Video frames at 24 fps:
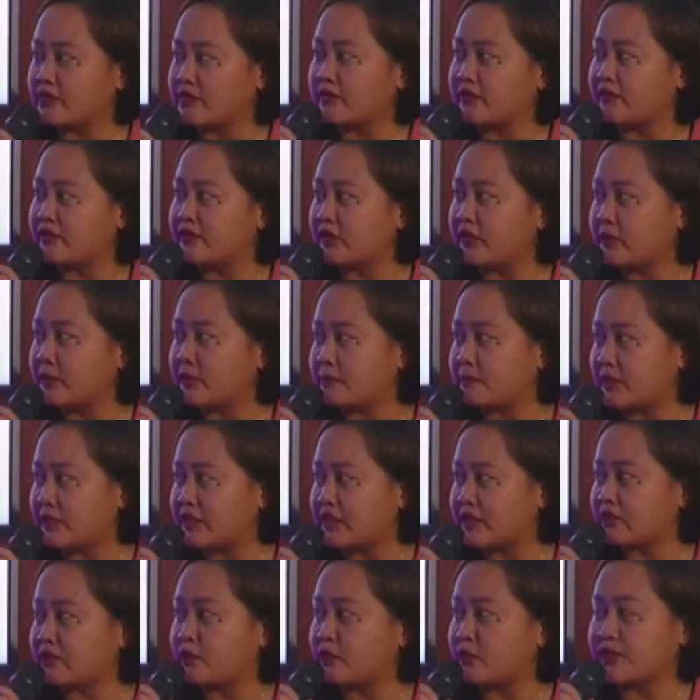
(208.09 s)
of the
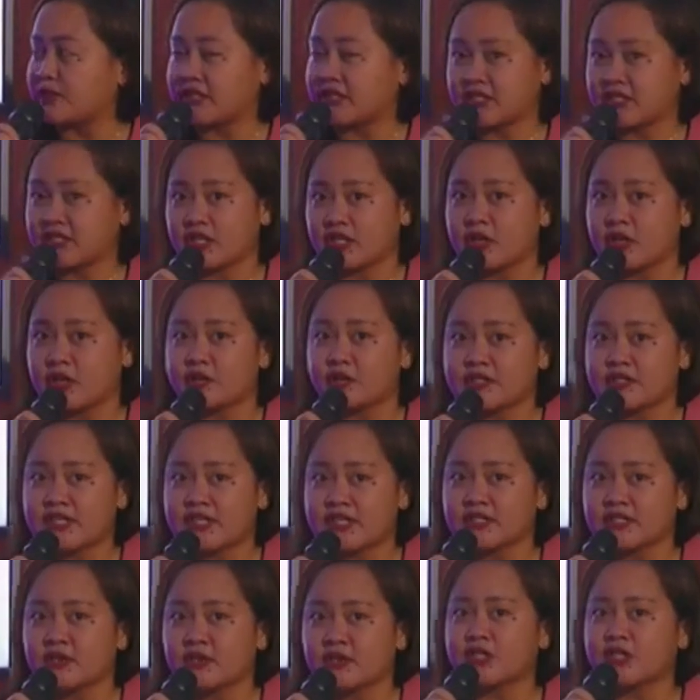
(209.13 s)
Philippines for six years
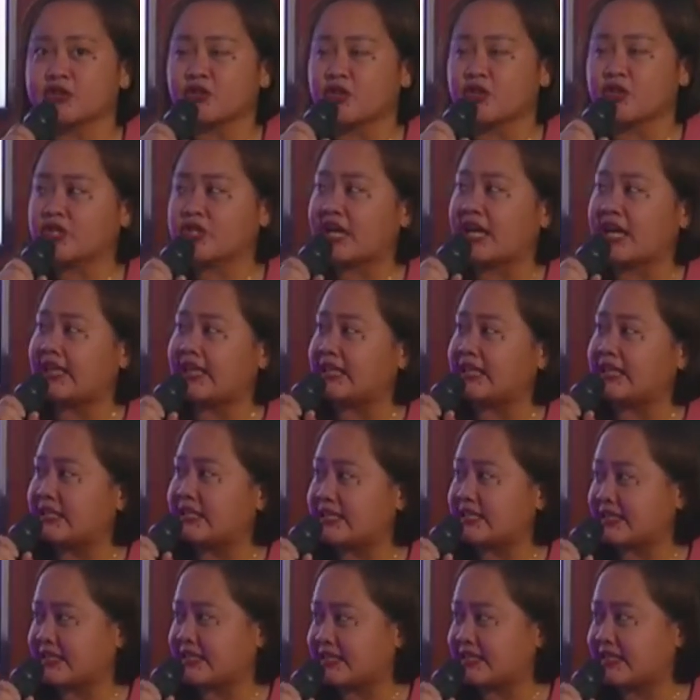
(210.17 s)
as a research
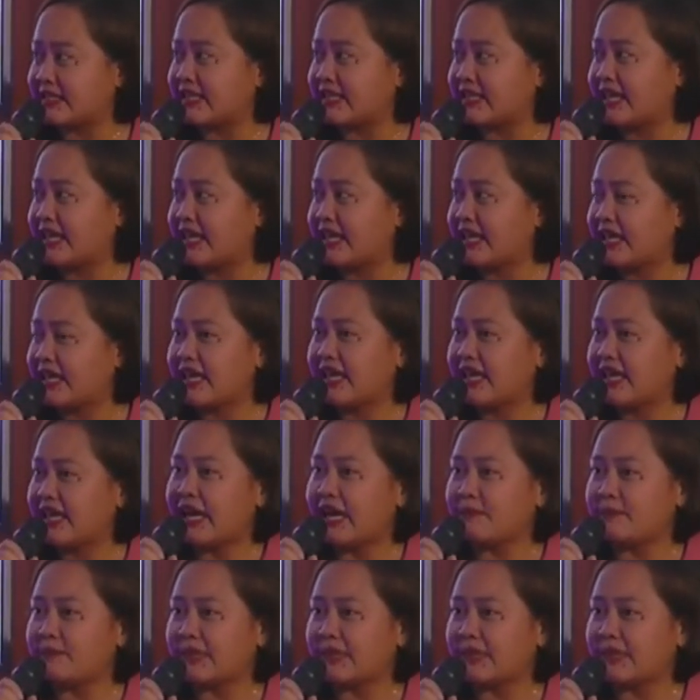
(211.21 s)
analyst. Mm-hmm.